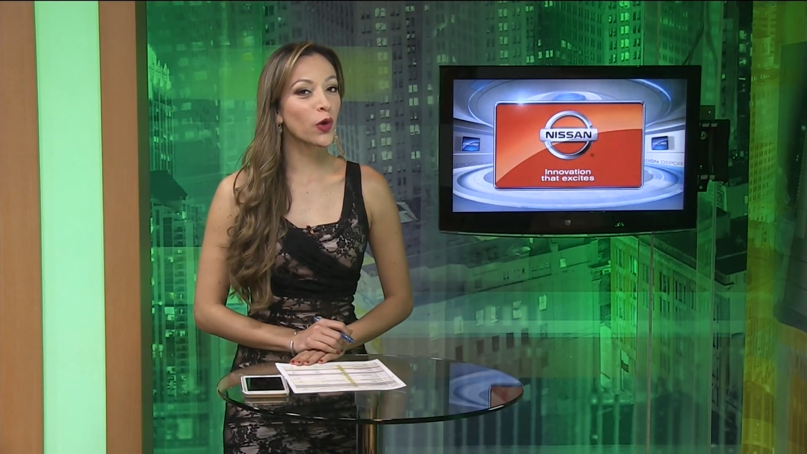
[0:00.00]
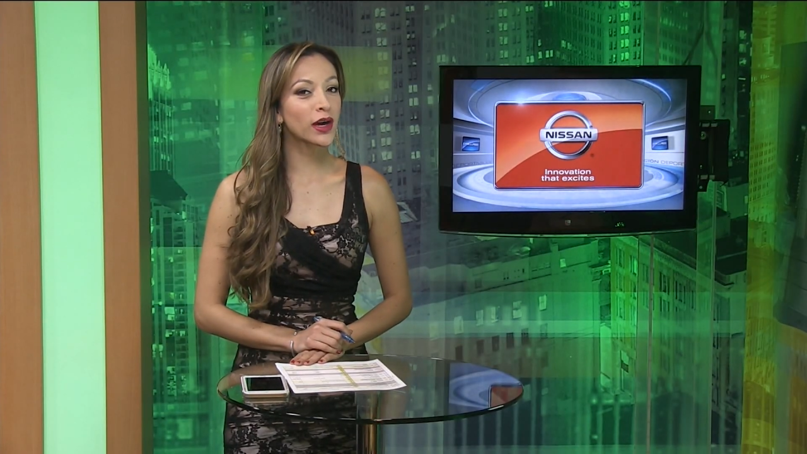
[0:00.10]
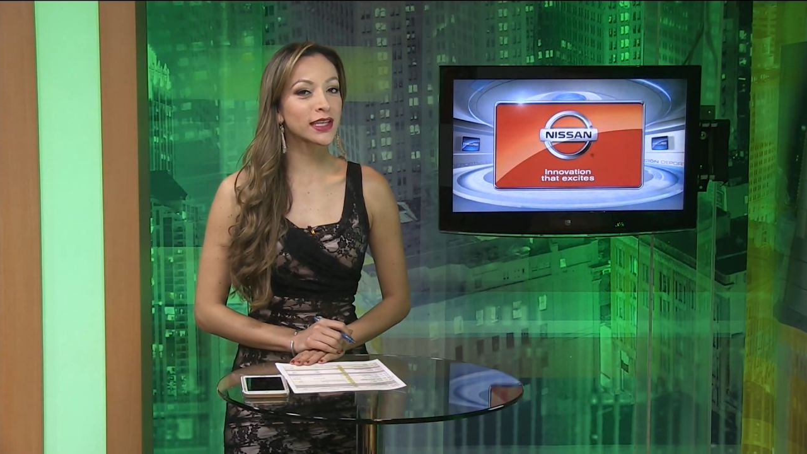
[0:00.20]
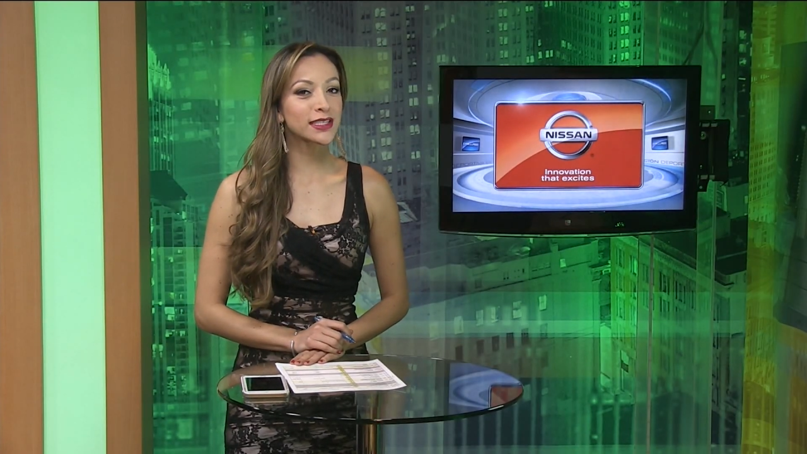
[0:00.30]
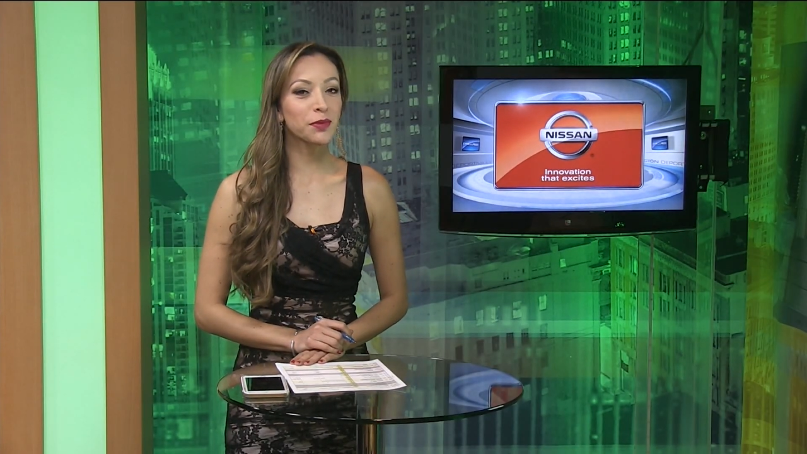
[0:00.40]

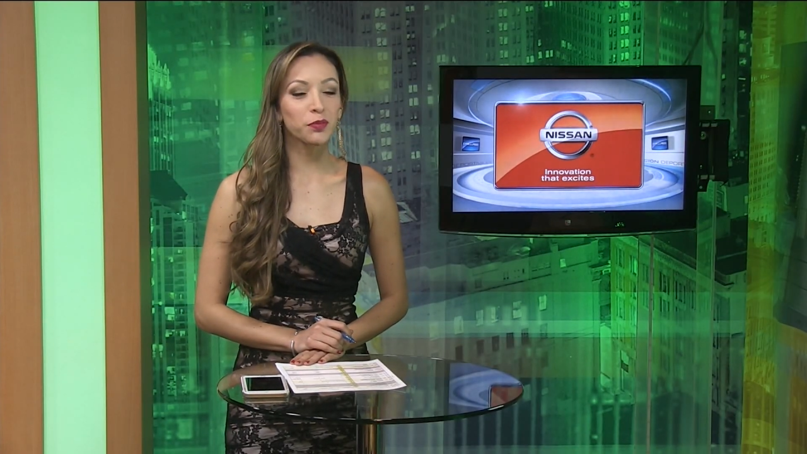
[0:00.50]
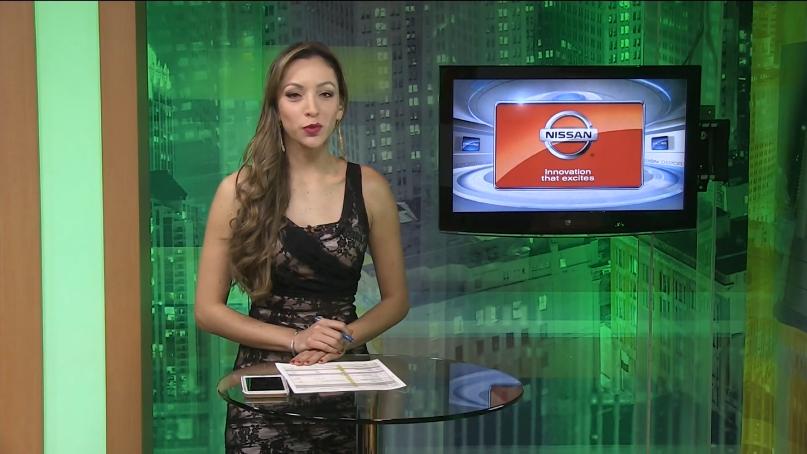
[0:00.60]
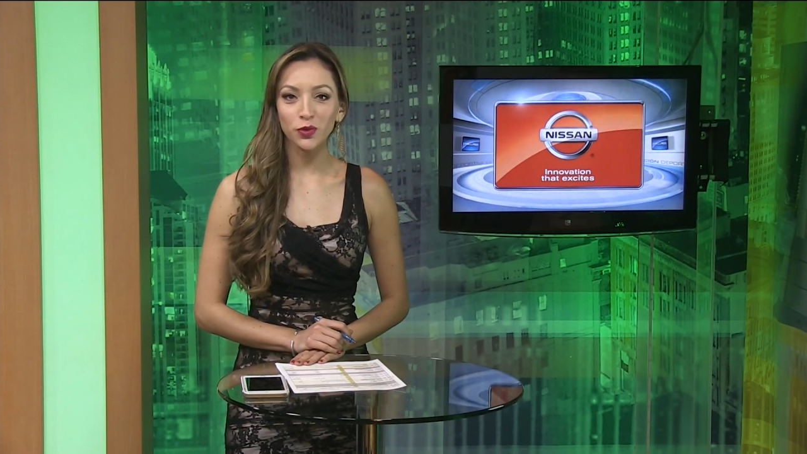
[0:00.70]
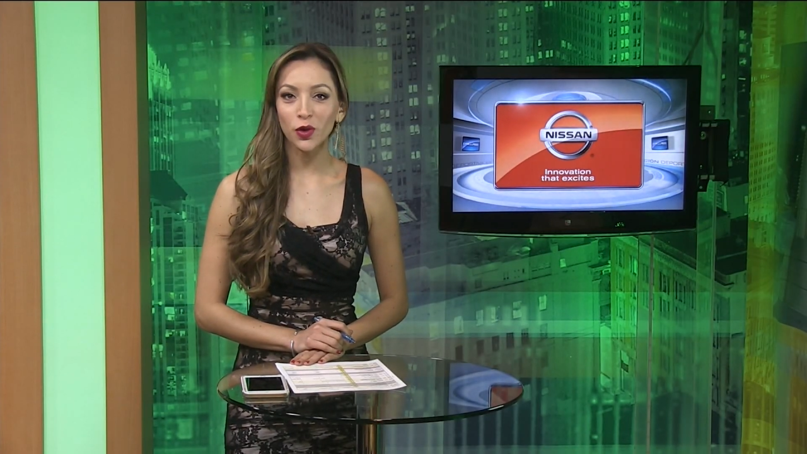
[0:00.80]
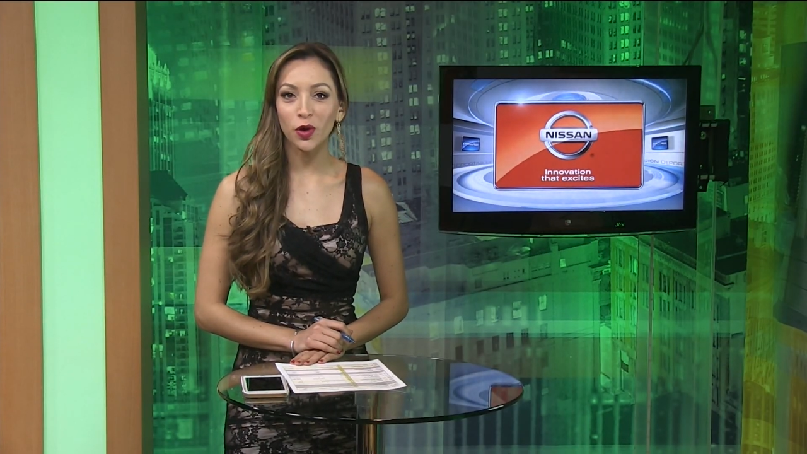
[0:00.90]

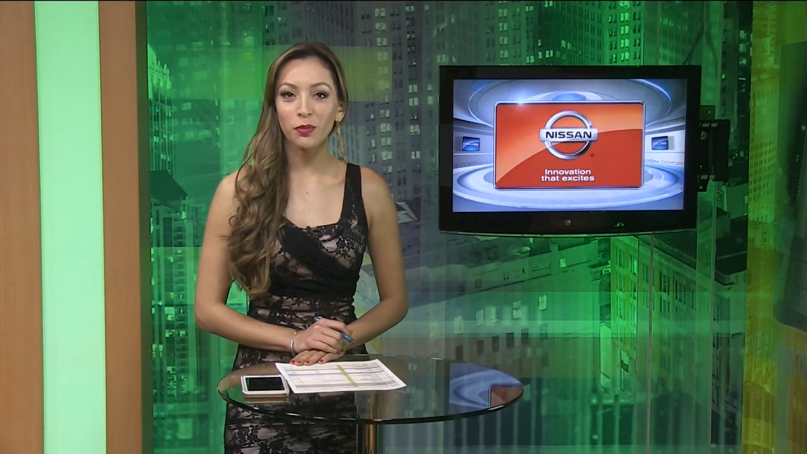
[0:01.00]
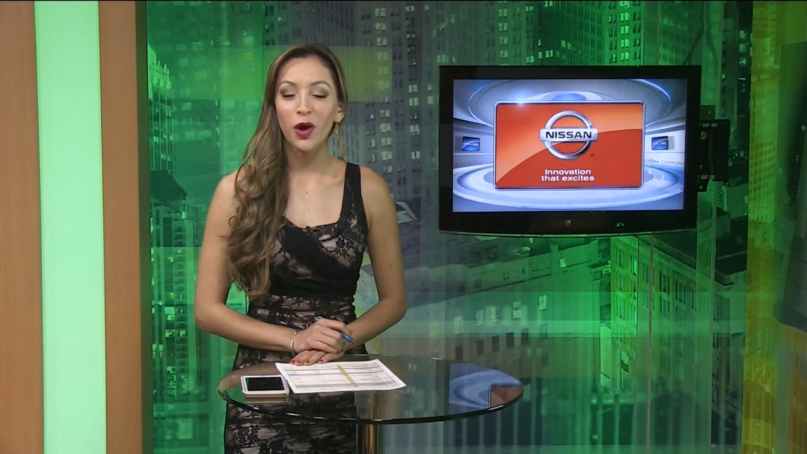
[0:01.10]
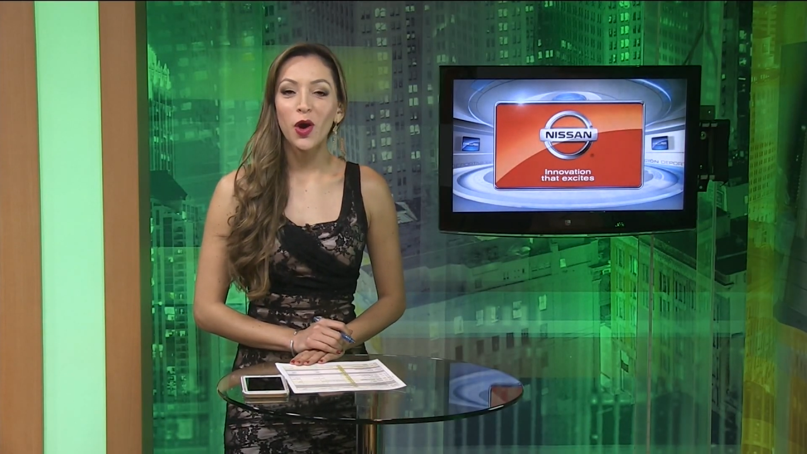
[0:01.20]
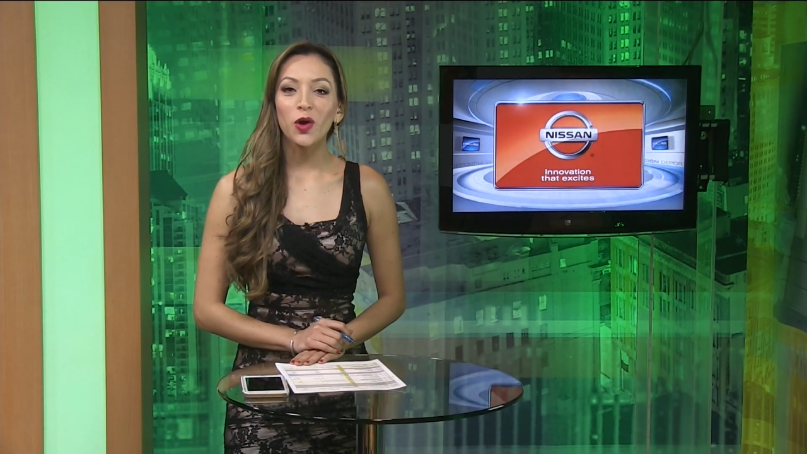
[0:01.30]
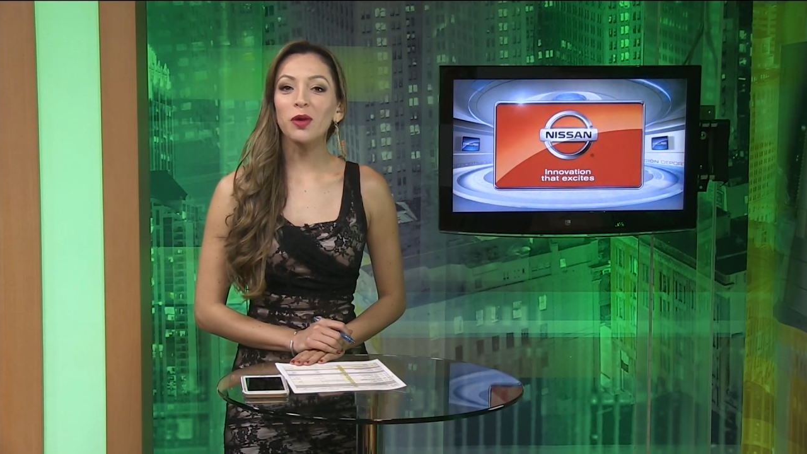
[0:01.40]

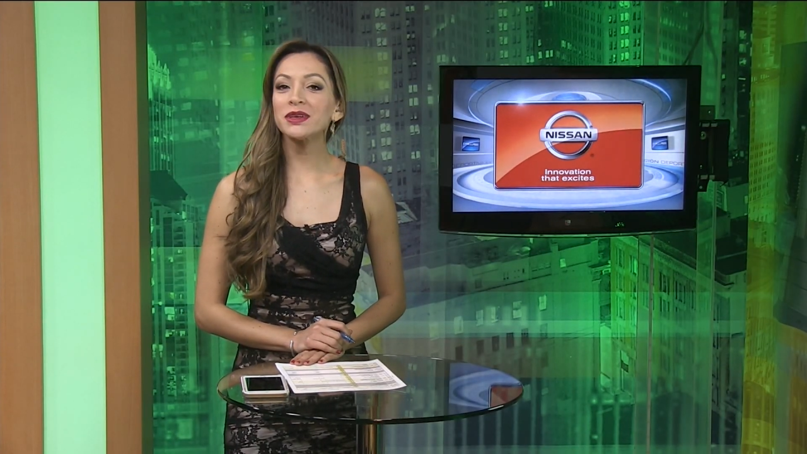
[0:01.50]
escogenissan.com.